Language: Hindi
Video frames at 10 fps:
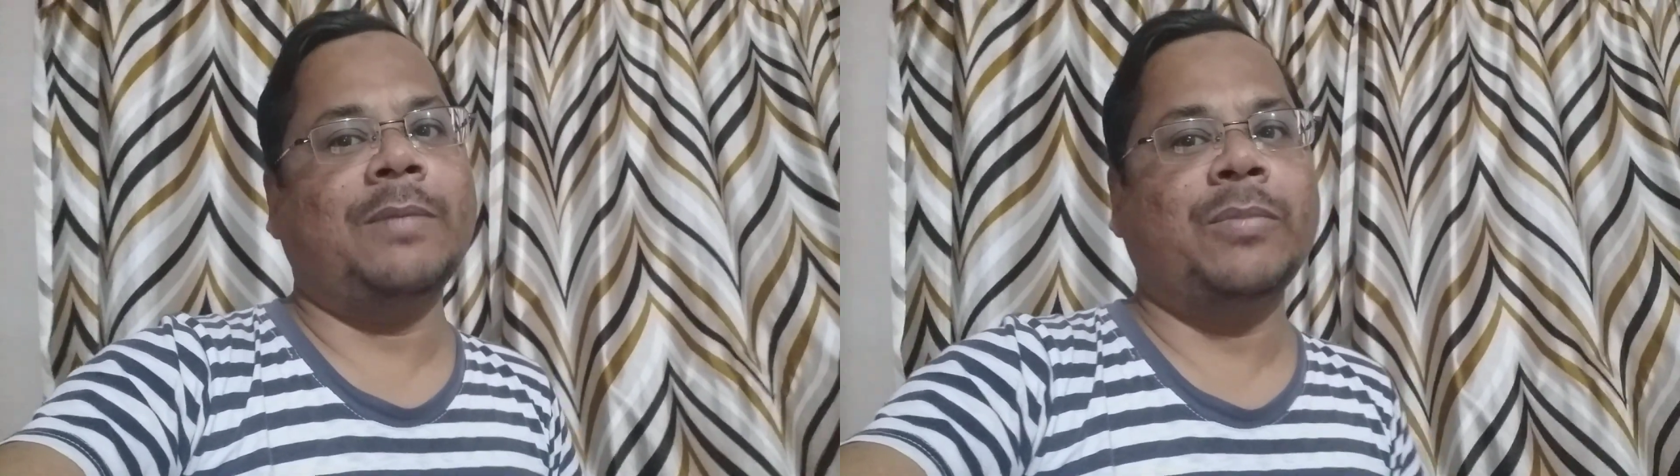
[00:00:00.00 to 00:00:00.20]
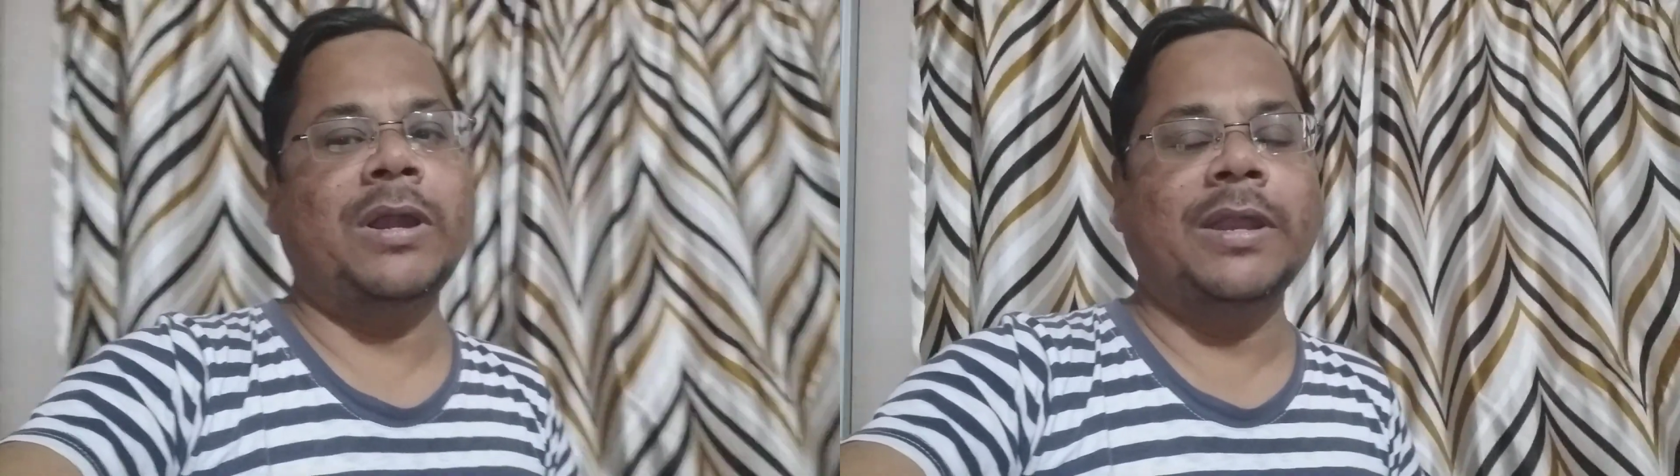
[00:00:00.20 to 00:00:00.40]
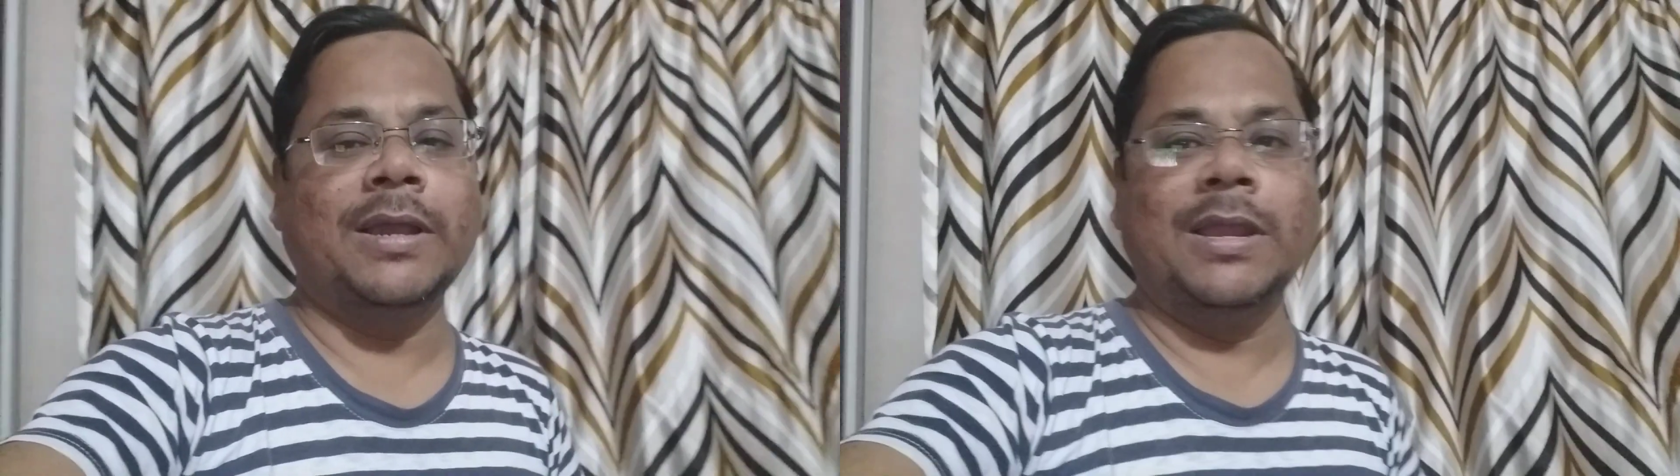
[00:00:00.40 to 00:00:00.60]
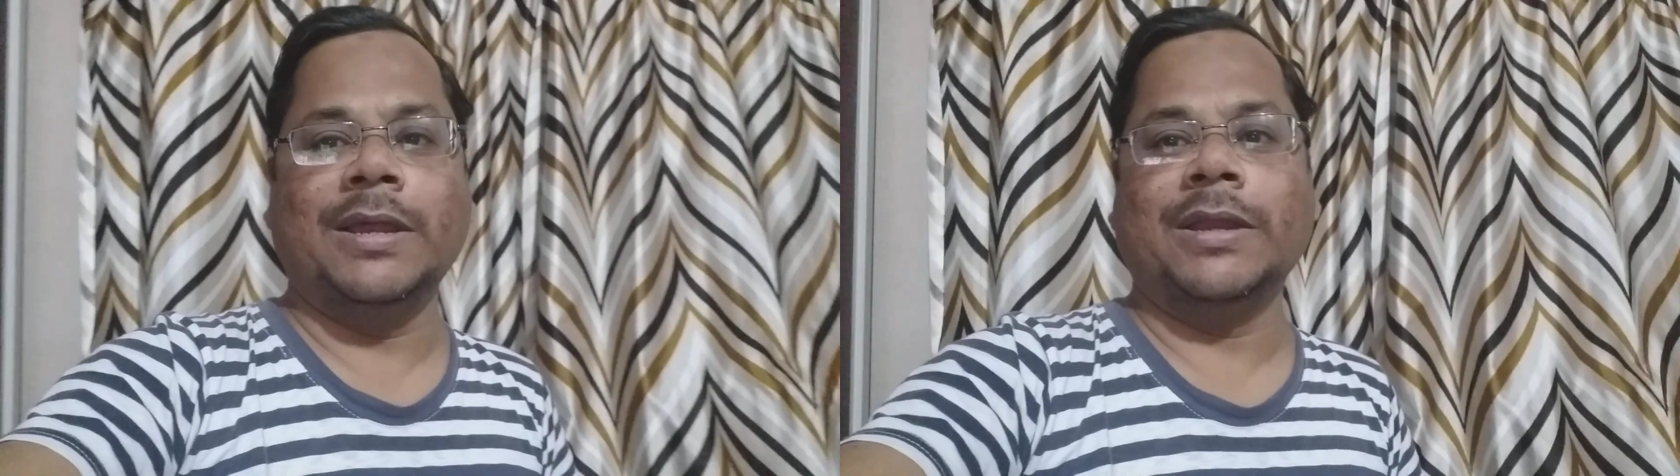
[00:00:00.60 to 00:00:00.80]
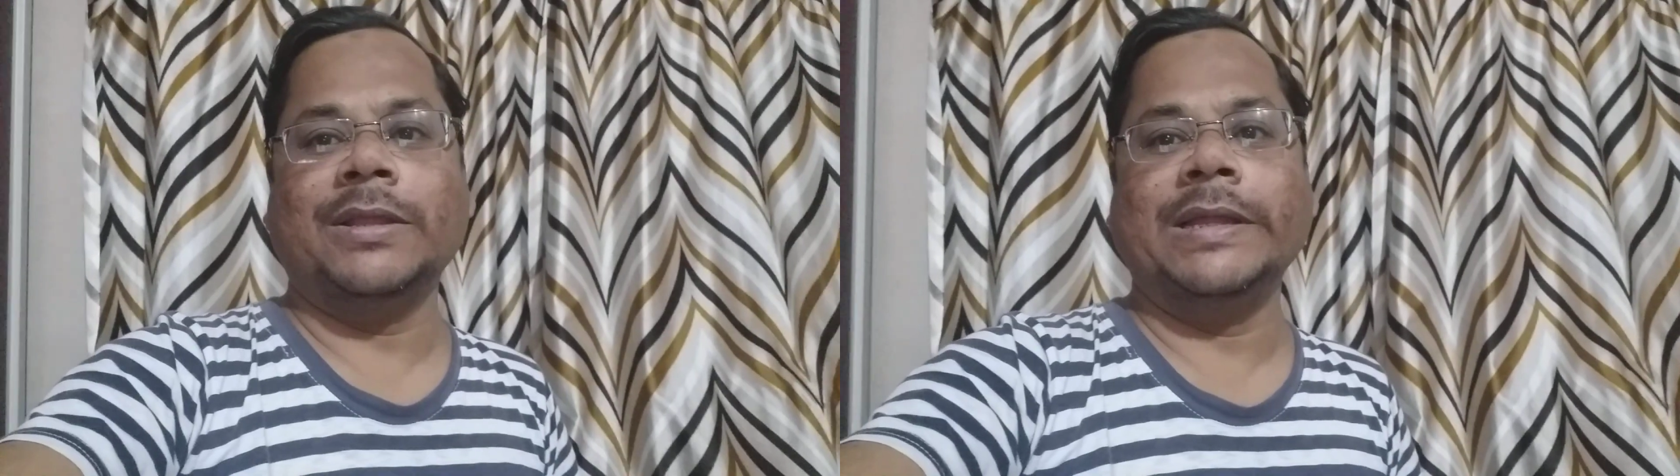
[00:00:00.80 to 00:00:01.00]
आपका
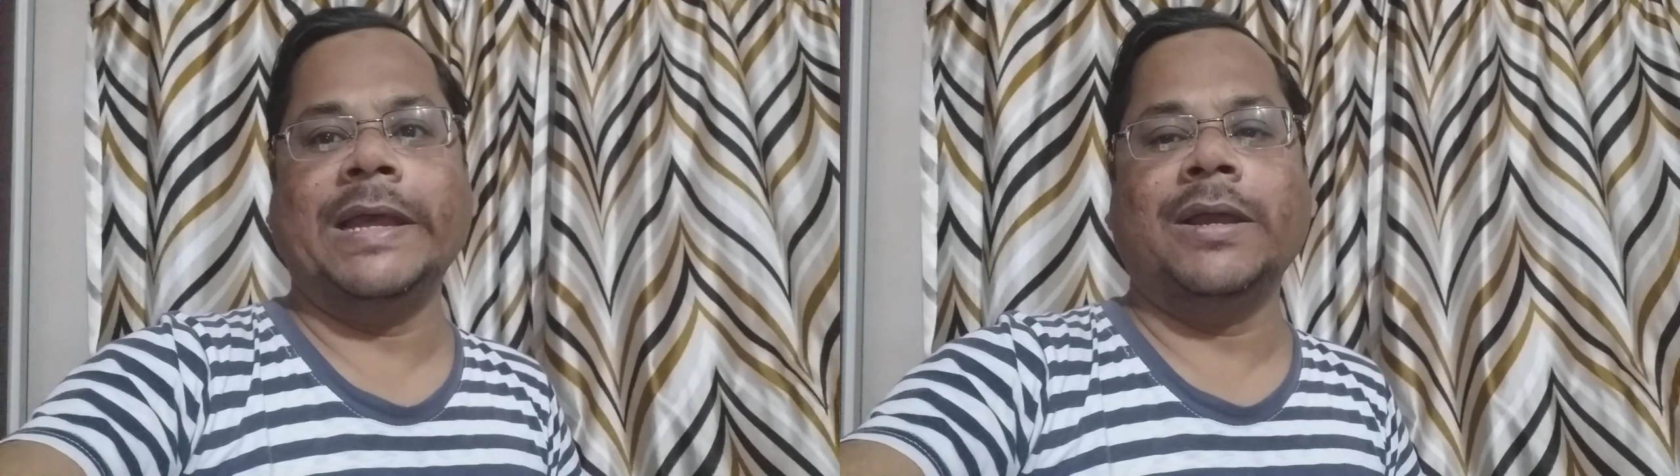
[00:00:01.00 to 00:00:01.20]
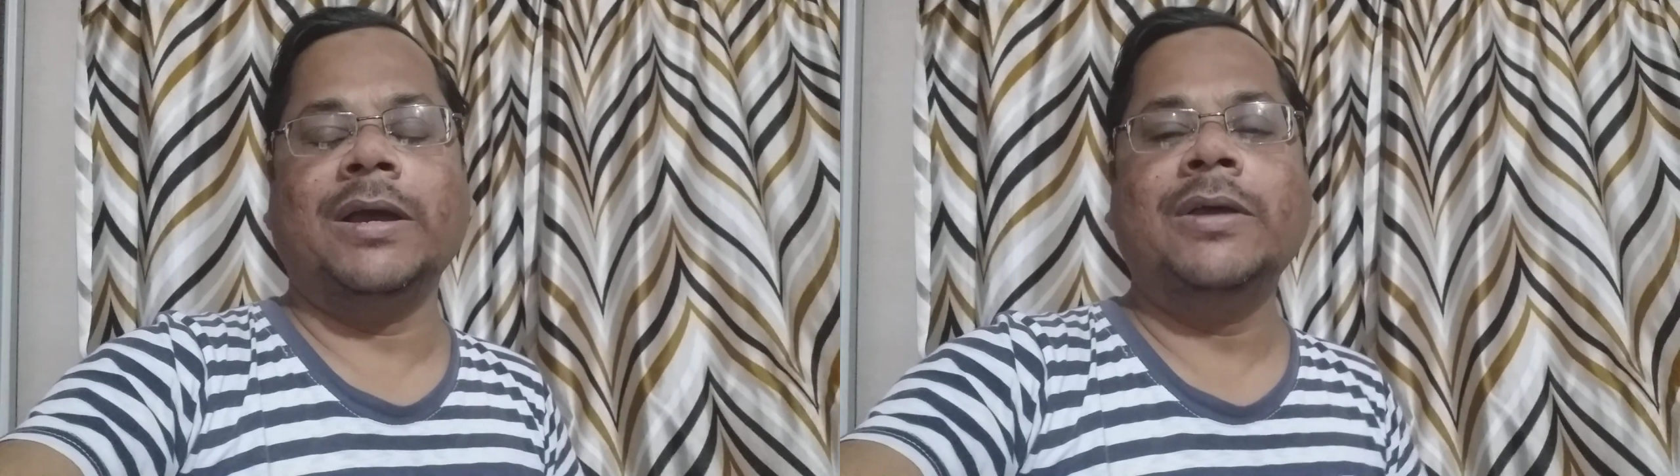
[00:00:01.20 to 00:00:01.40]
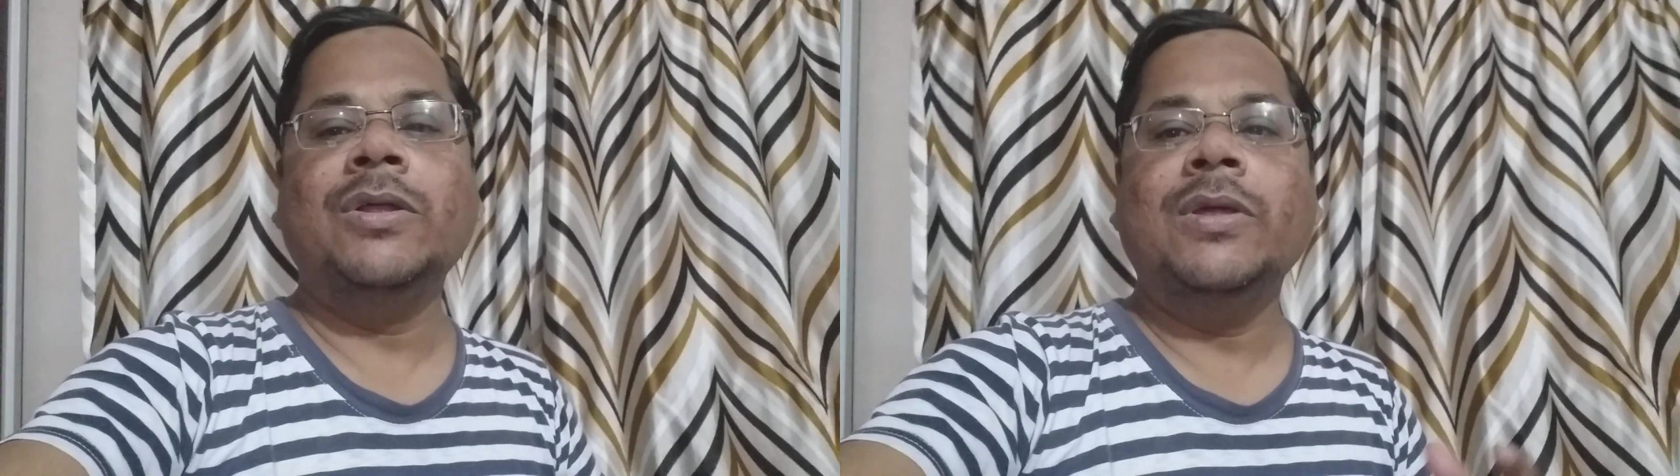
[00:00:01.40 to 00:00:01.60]
डिक्लेयर कर दिया जाएगा